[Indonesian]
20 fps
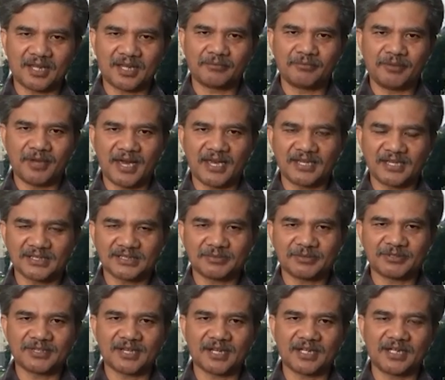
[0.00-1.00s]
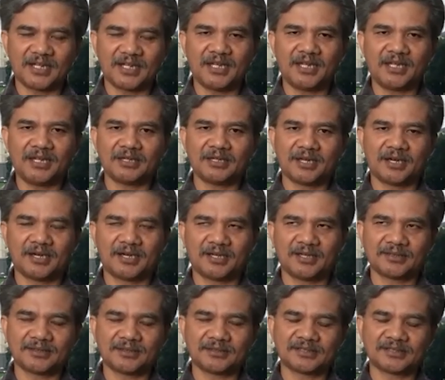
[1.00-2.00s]
FBI yang sebentar ini eh,
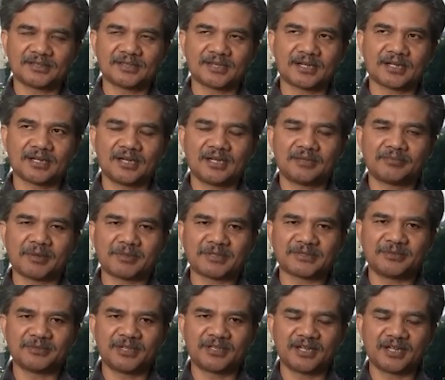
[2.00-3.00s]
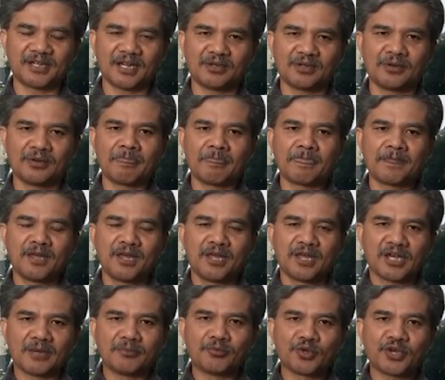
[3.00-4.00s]
sekitar 15 eh, menit yang lalu
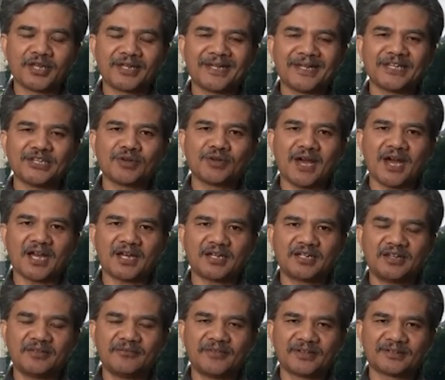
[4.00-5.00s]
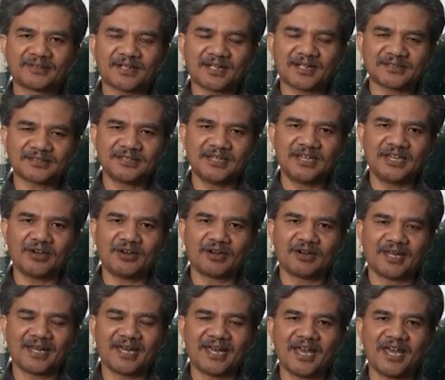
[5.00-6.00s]
kemungkinan juga akan diinfiltrasi
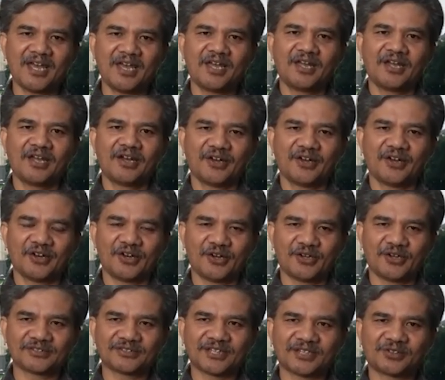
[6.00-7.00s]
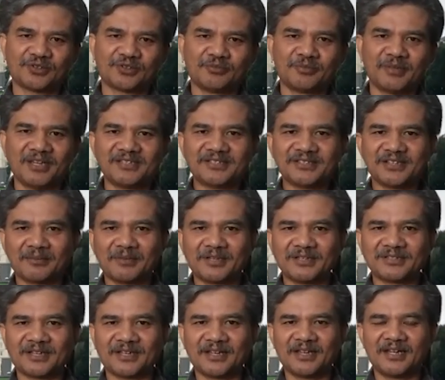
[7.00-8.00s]
oleh eh, satu
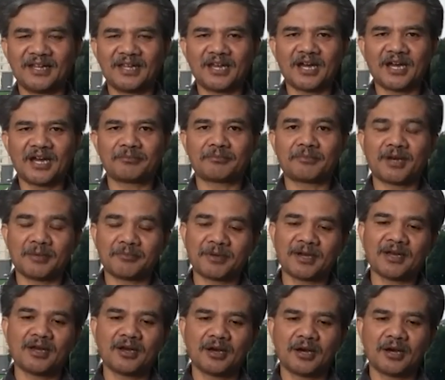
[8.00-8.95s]
milisia-milisia ini yang apa